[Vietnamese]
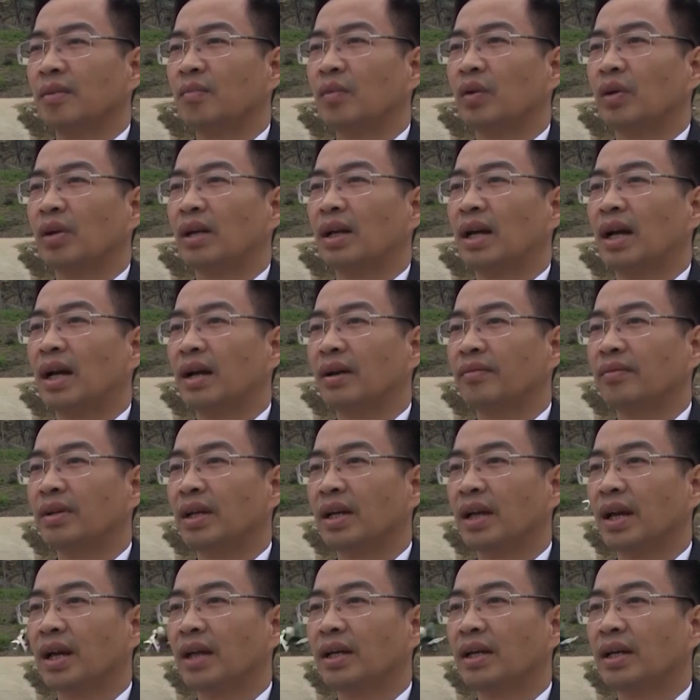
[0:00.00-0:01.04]
một là
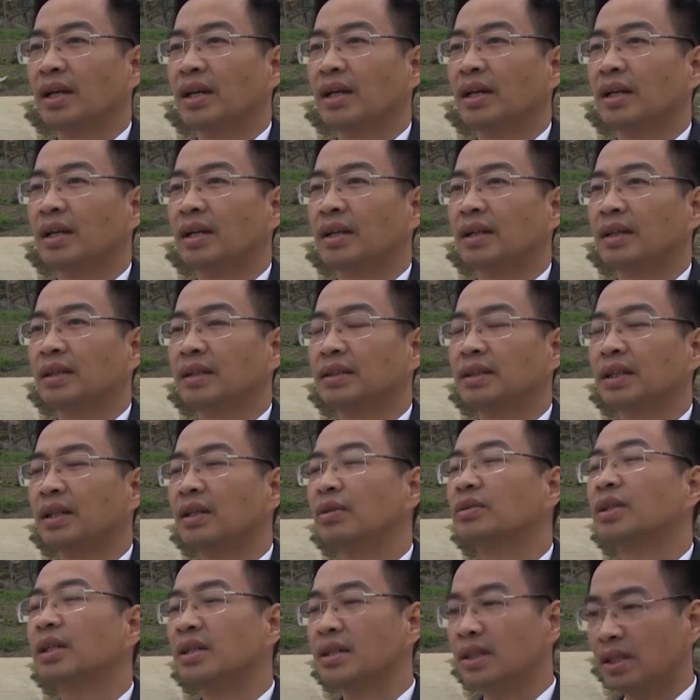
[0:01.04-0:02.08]
về cái trình
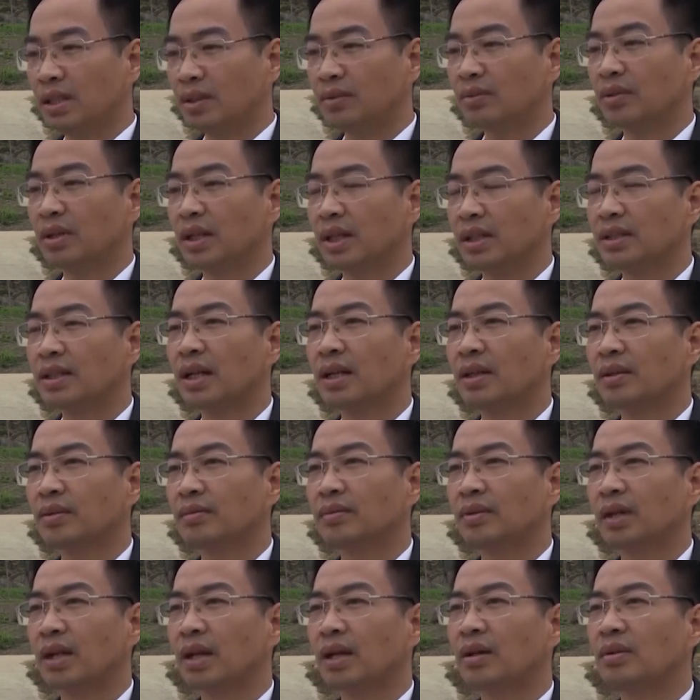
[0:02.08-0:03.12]
độ dân trí của người dân
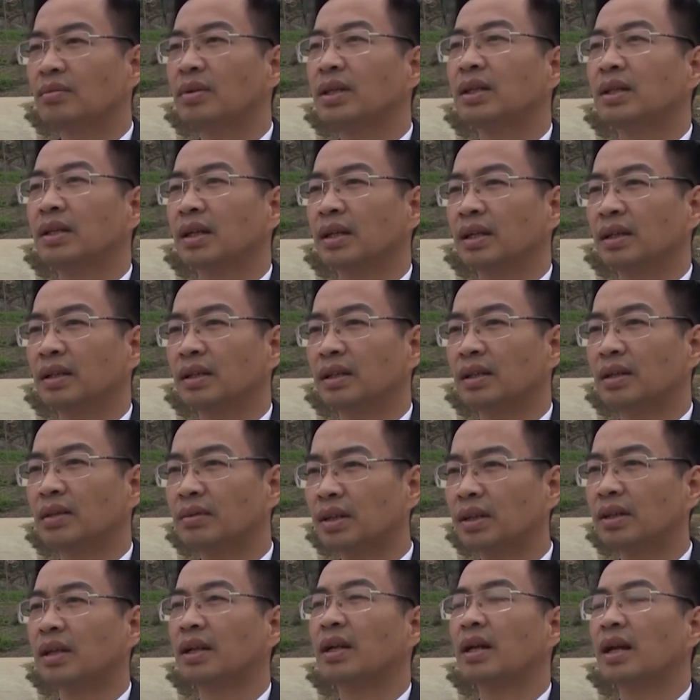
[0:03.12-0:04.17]
cũng đã không
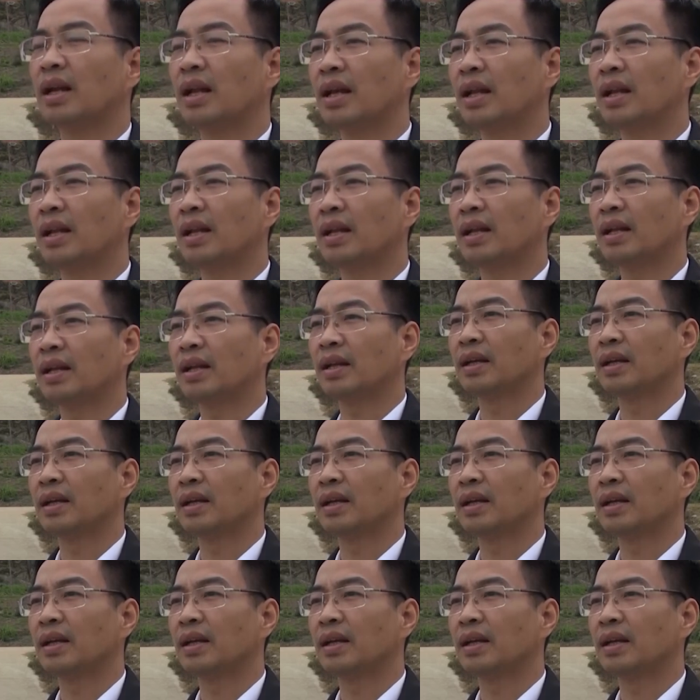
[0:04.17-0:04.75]
ngừng được nâng lên.